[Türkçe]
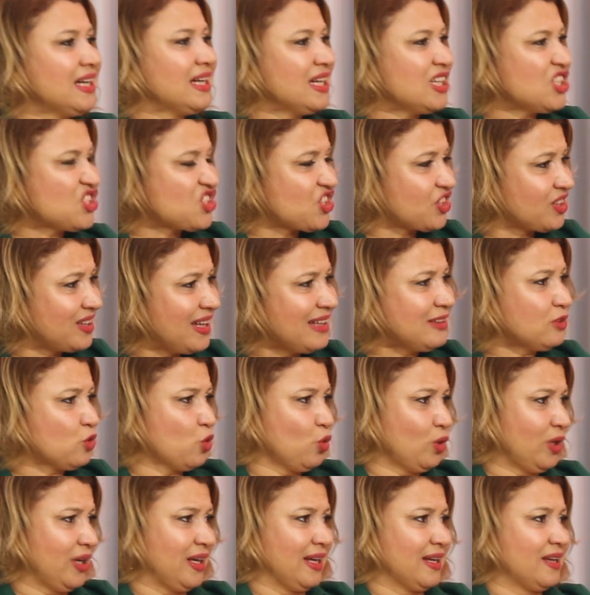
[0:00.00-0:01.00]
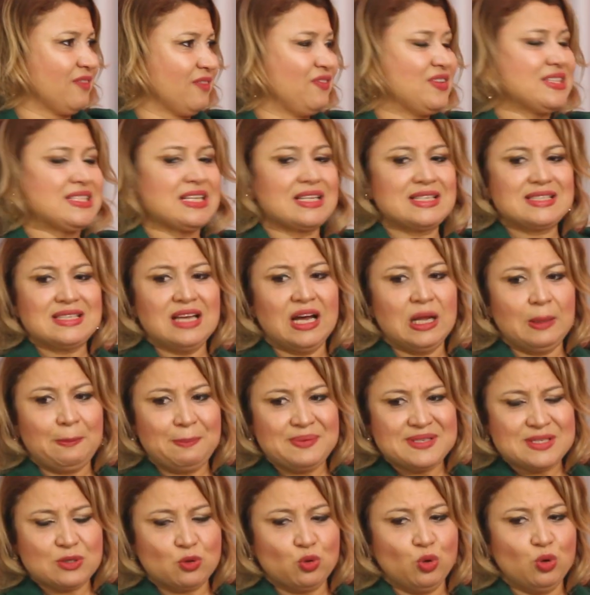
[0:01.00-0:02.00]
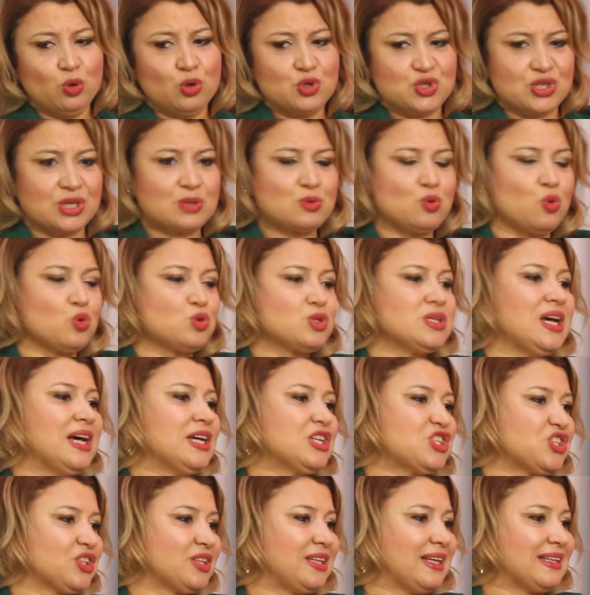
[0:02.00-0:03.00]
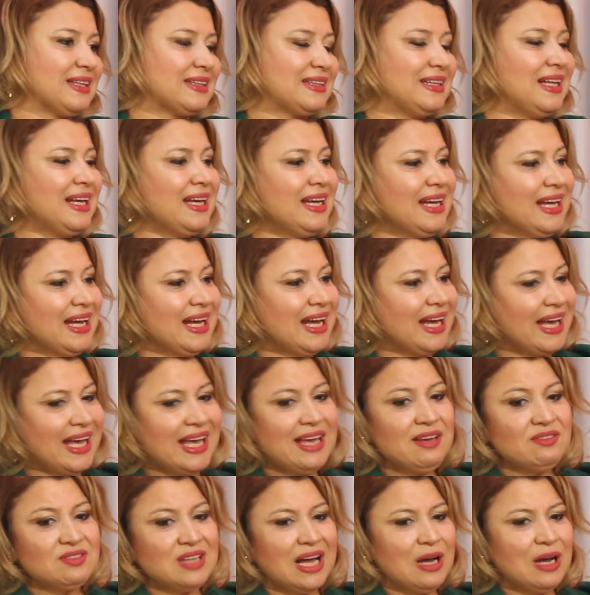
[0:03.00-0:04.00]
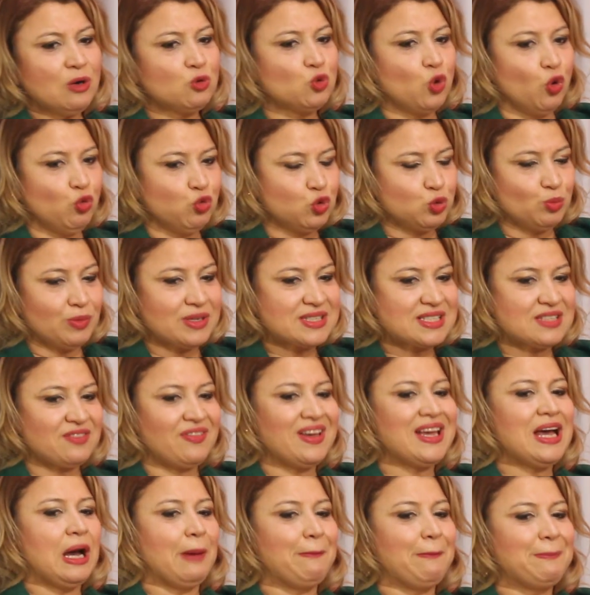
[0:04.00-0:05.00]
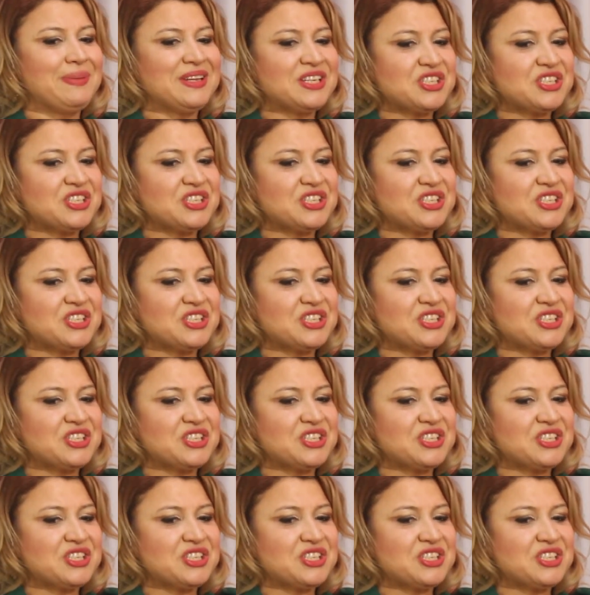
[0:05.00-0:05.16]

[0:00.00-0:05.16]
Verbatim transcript: şiddet görerek fiziksel, psikolojik, sosyal şiddetle evden kovulması veya bir